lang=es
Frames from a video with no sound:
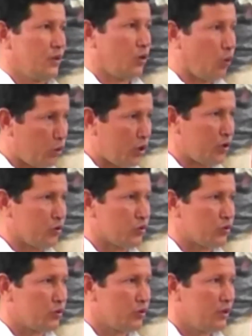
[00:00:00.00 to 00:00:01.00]
los
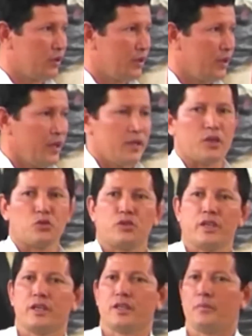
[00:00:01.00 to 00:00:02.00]
judíos, y
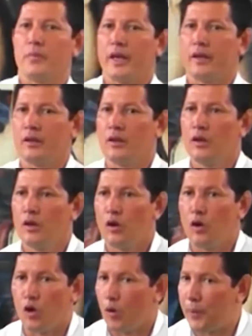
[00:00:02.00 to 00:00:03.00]
existían también
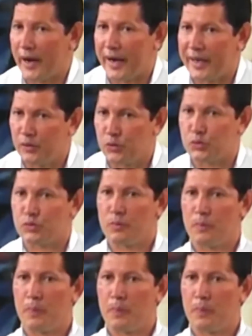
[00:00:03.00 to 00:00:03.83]
los paganos.